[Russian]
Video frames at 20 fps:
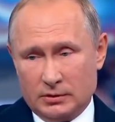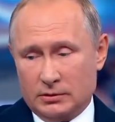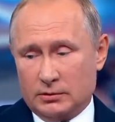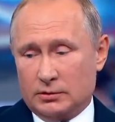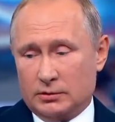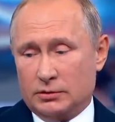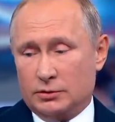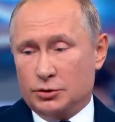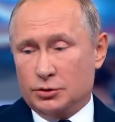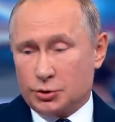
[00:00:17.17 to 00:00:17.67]

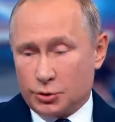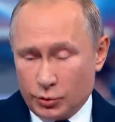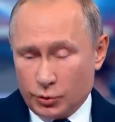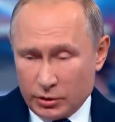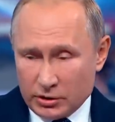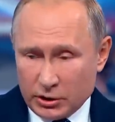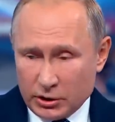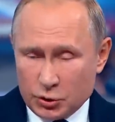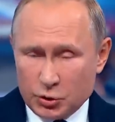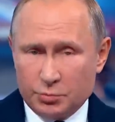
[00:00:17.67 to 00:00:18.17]
Еще раз
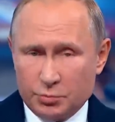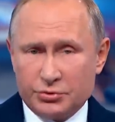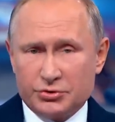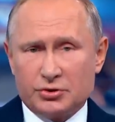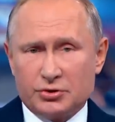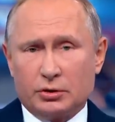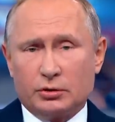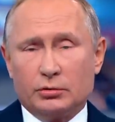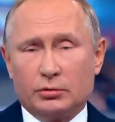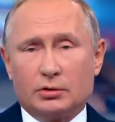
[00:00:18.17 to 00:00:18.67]
хочу
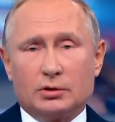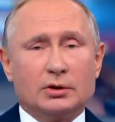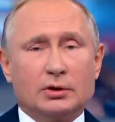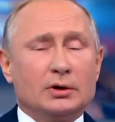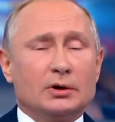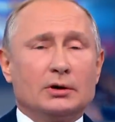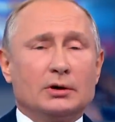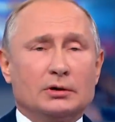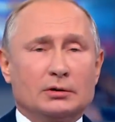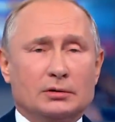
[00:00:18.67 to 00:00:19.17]
подчеркнуть,
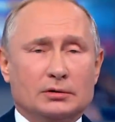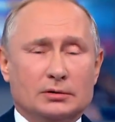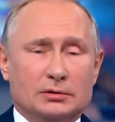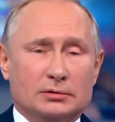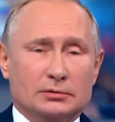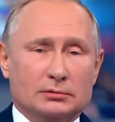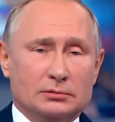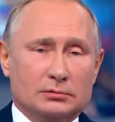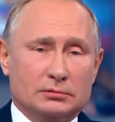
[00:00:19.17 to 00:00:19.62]
э,